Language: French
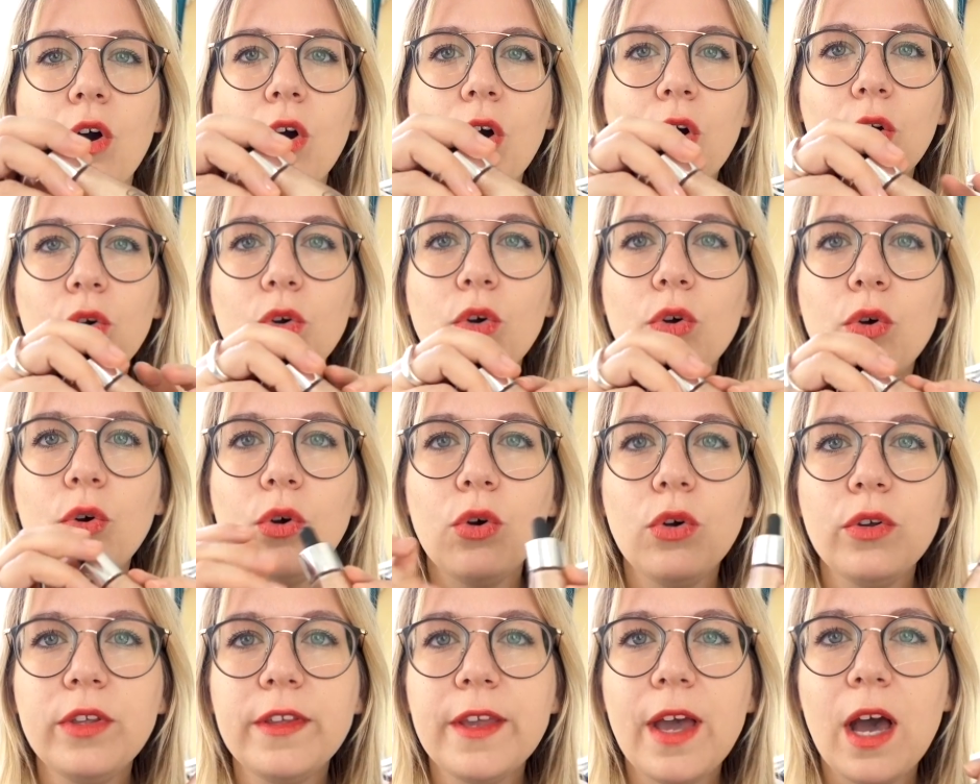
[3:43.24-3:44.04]
En
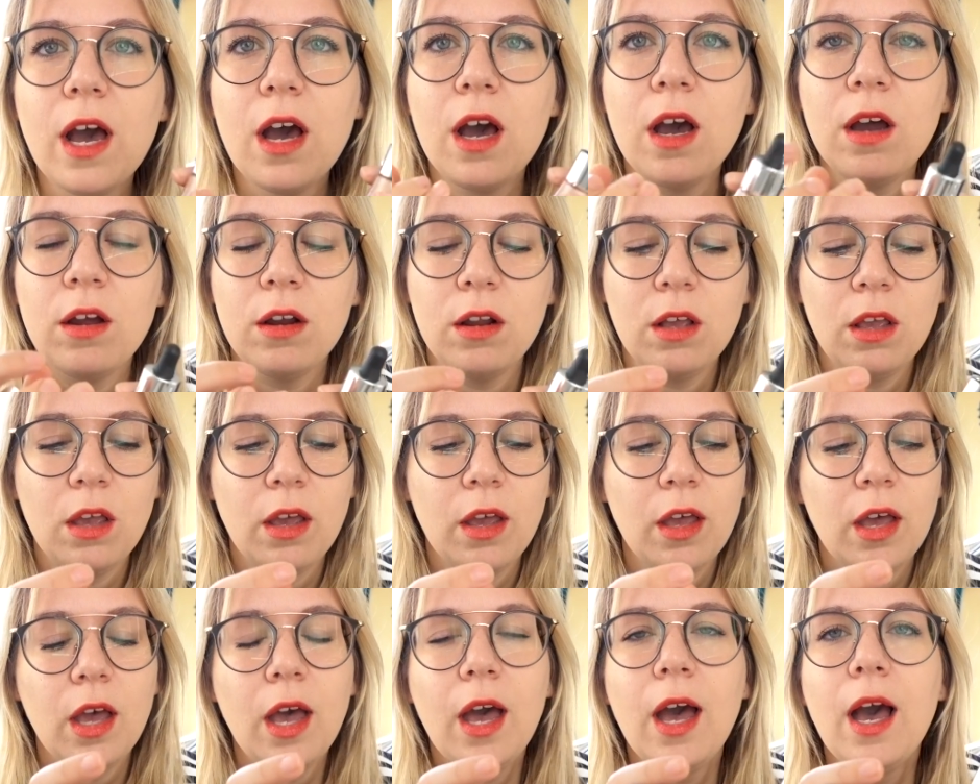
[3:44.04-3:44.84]
gros, il y a
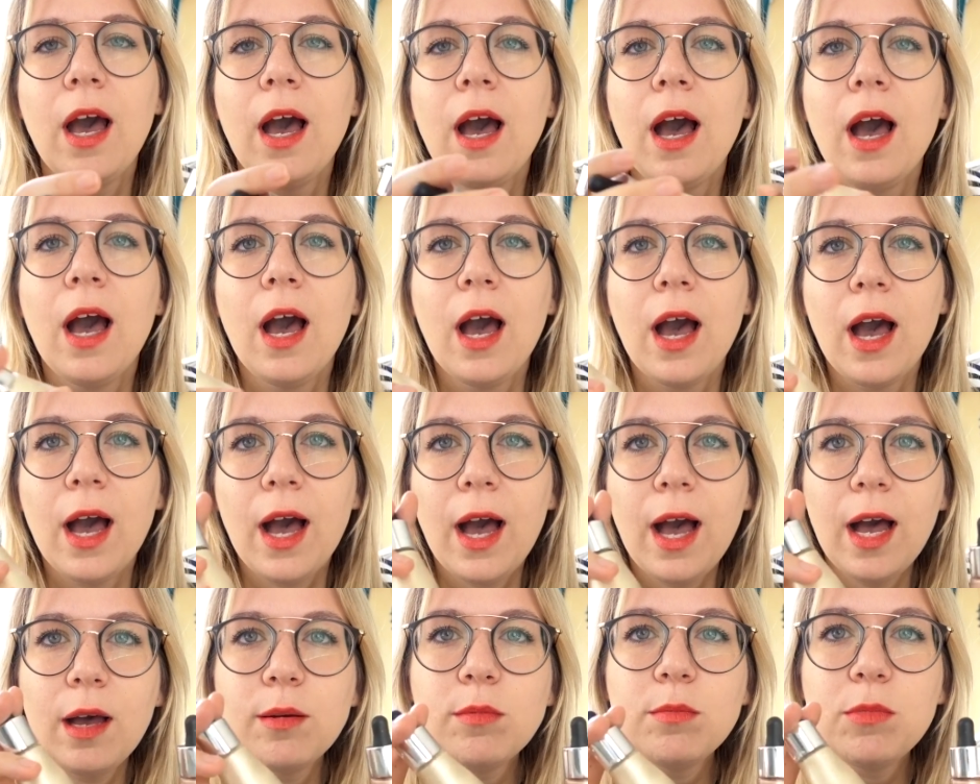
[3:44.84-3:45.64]

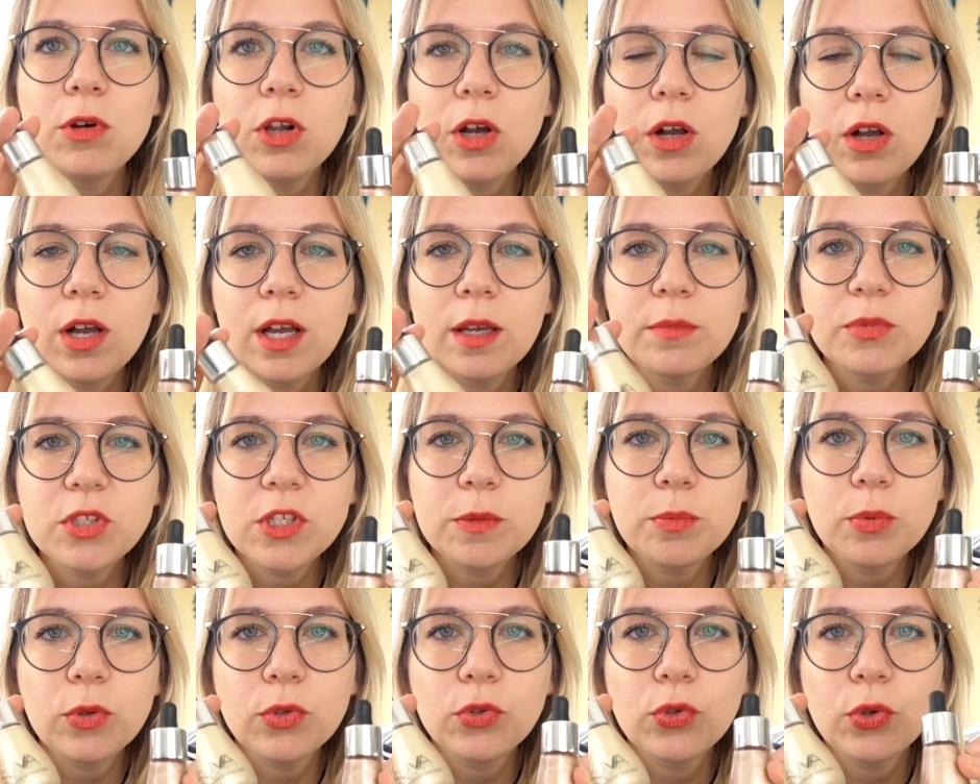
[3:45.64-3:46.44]
un blanc un
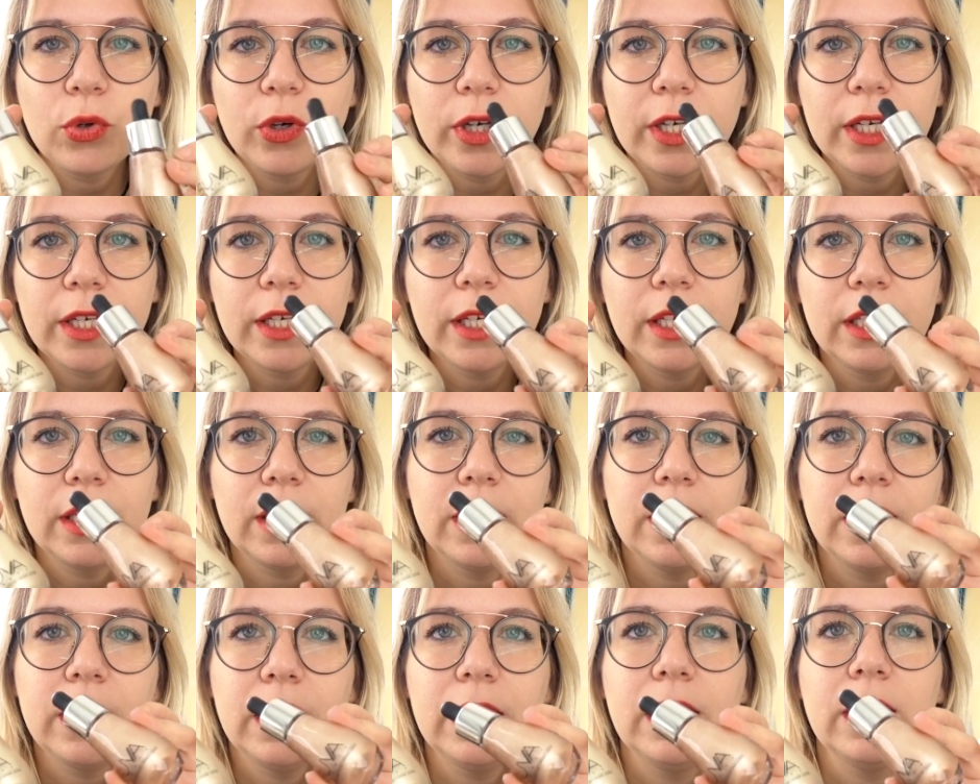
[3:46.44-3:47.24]
petit peu doré
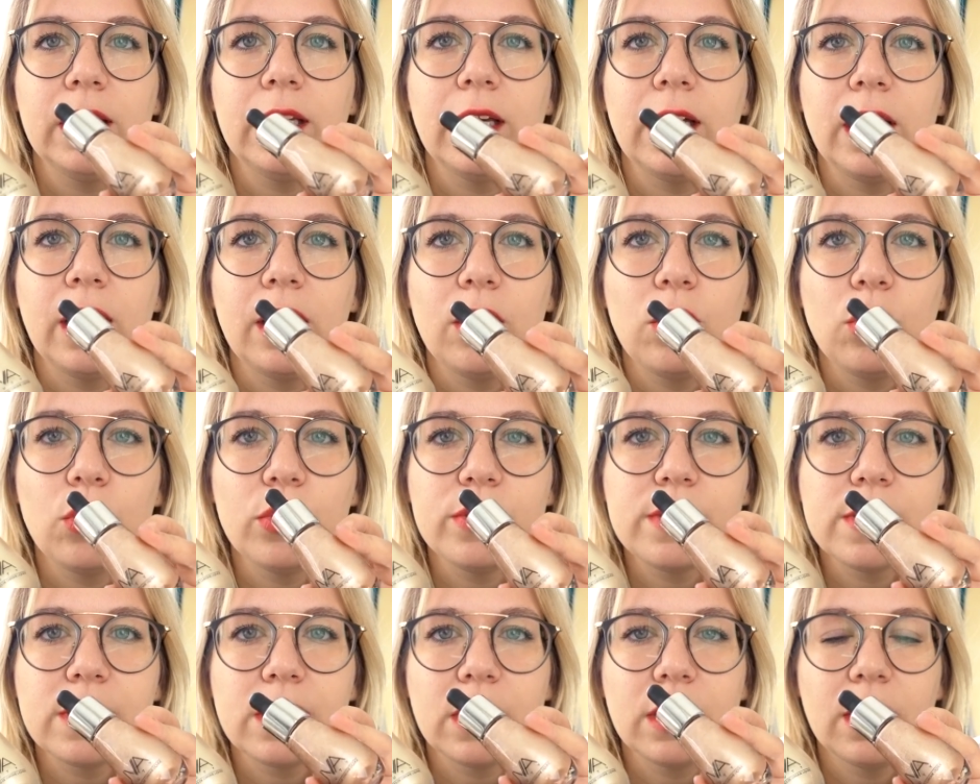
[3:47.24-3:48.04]
et un
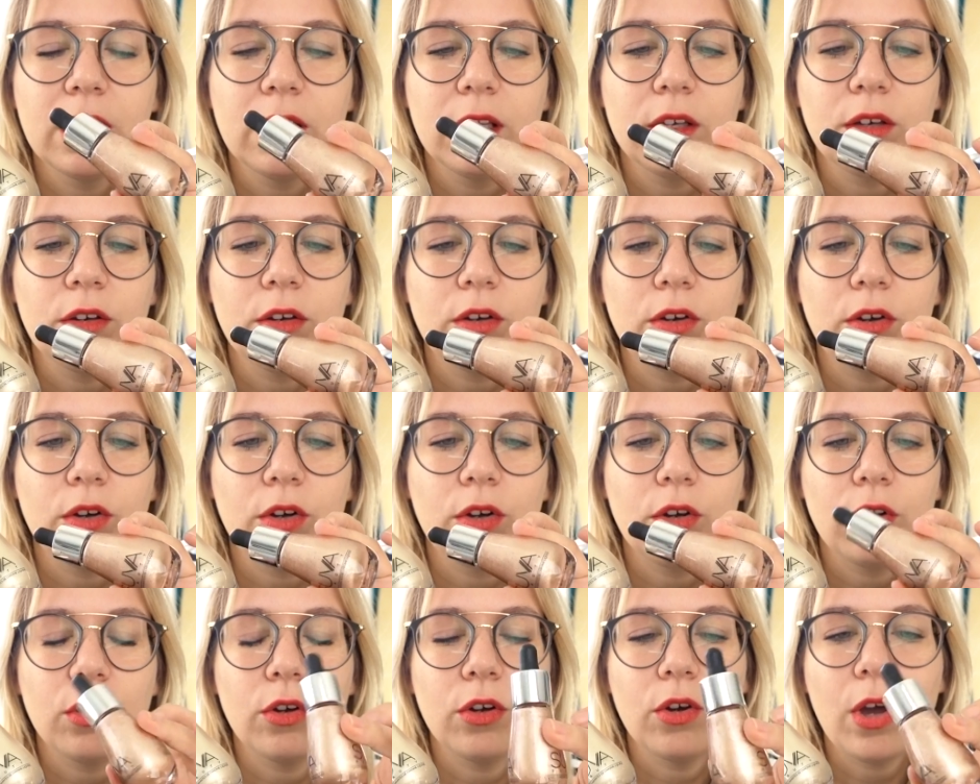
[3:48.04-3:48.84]
rosé
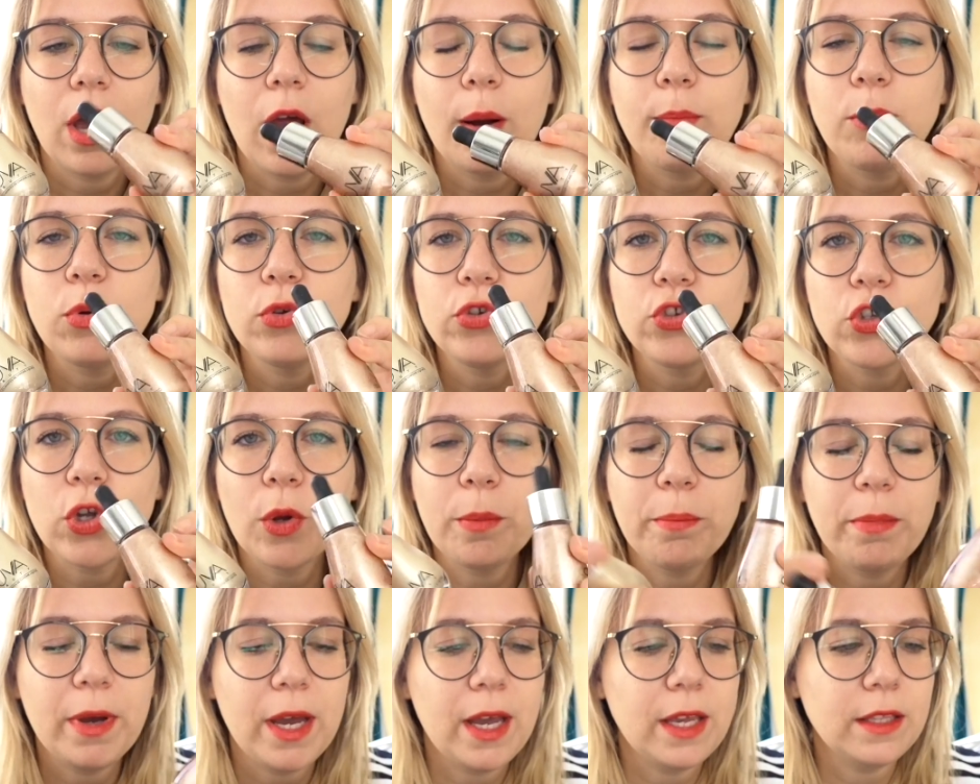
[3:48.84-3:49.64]
euh, un peu
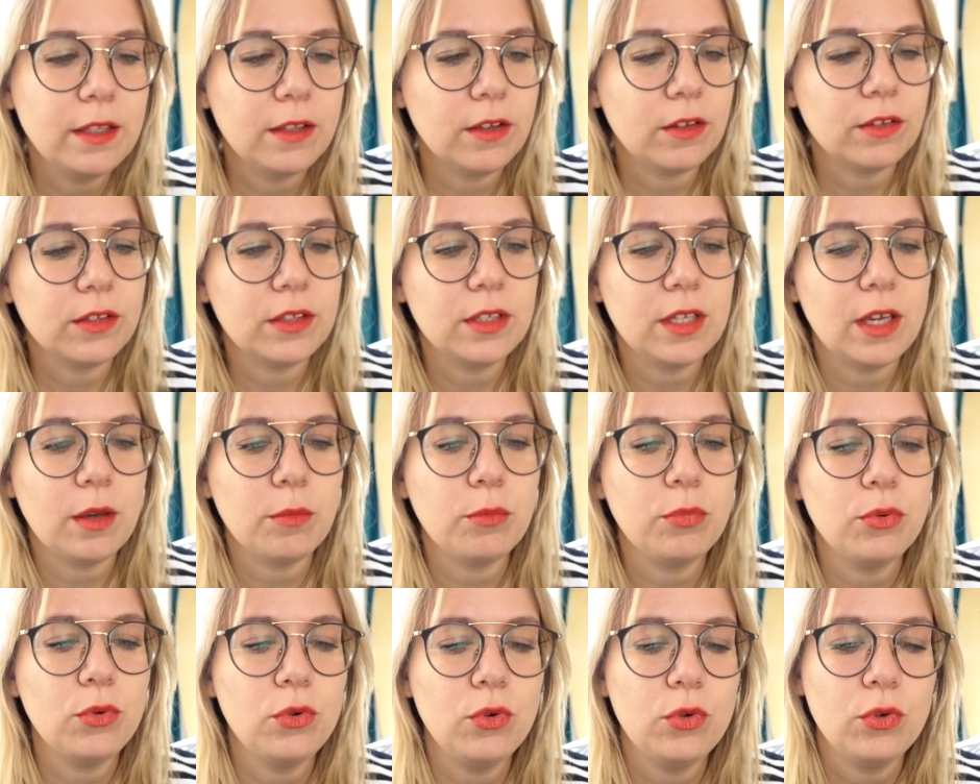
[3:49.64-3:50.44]
champagne, qui est un
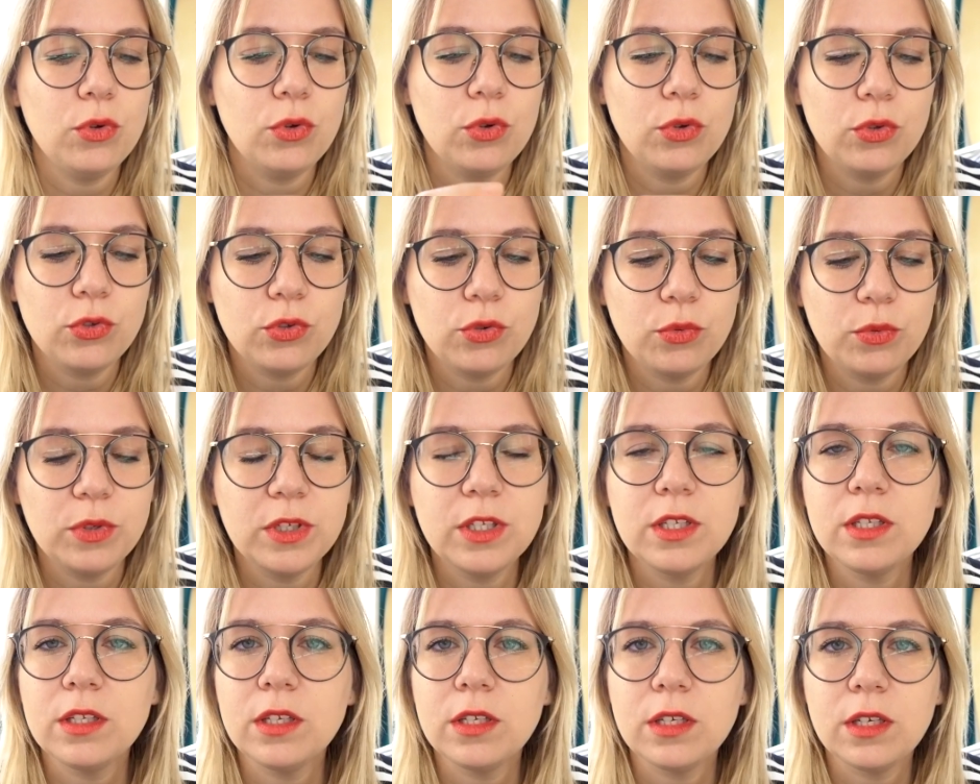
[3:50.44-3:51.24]
peu le, celui
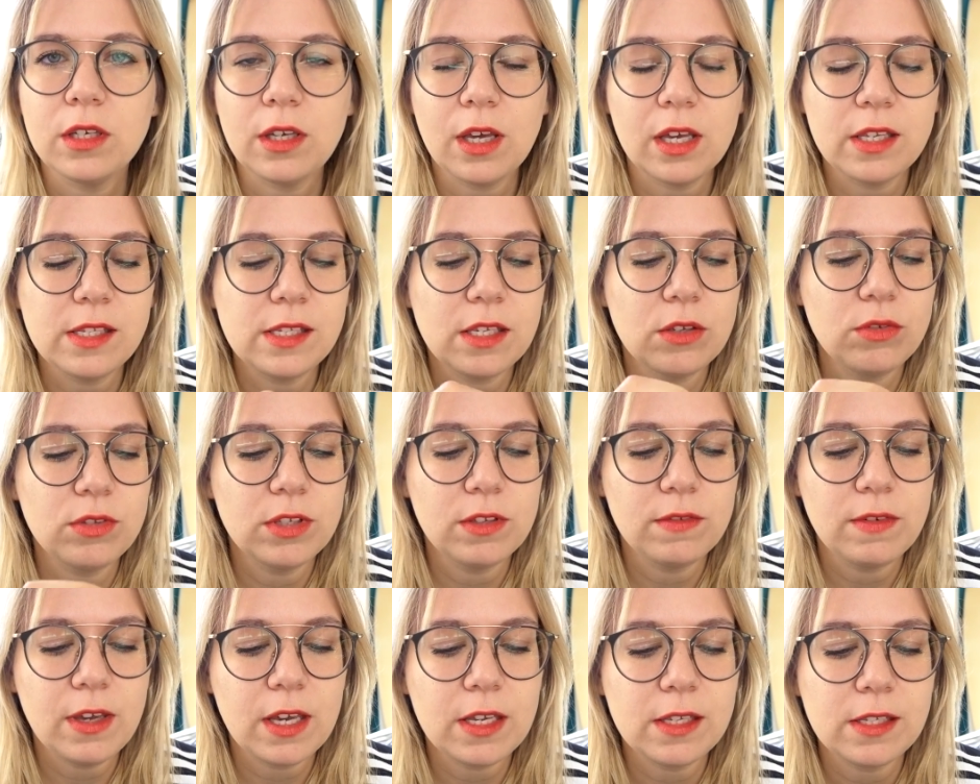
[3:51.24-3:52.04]
qui est assez
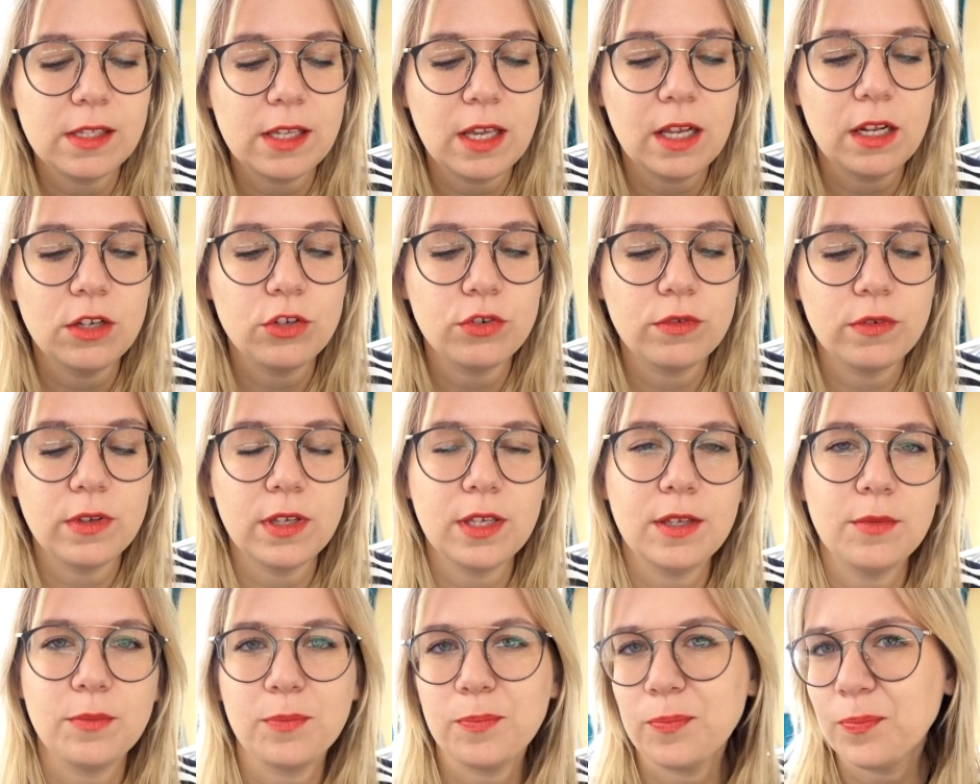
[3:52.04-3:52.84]
universel. Je
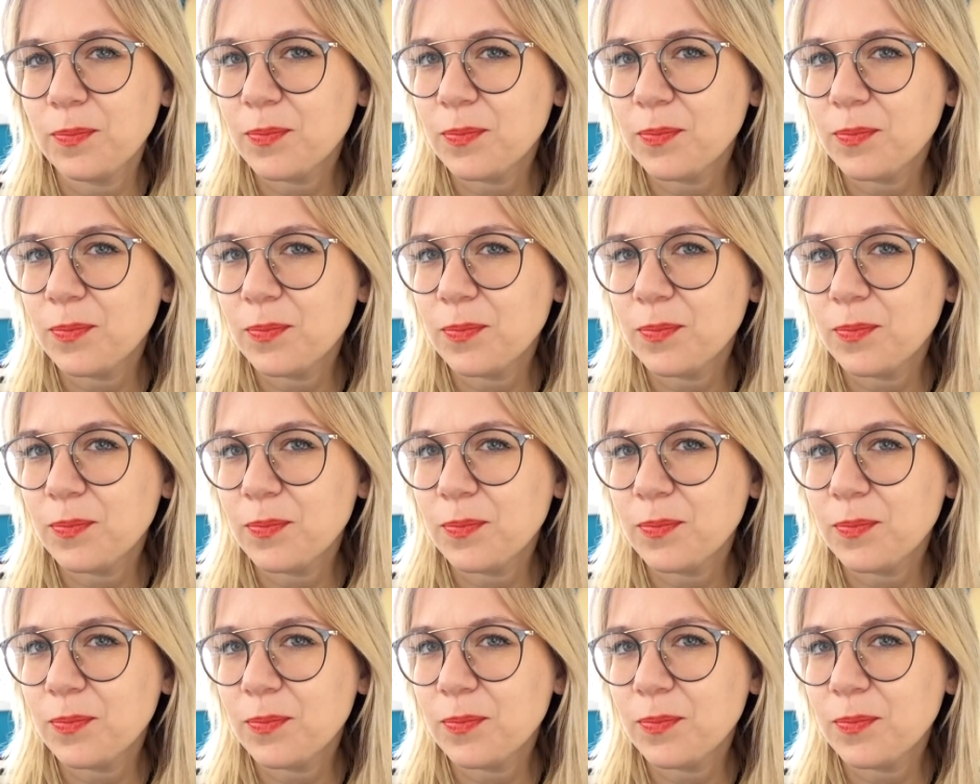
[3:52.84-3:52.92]
vais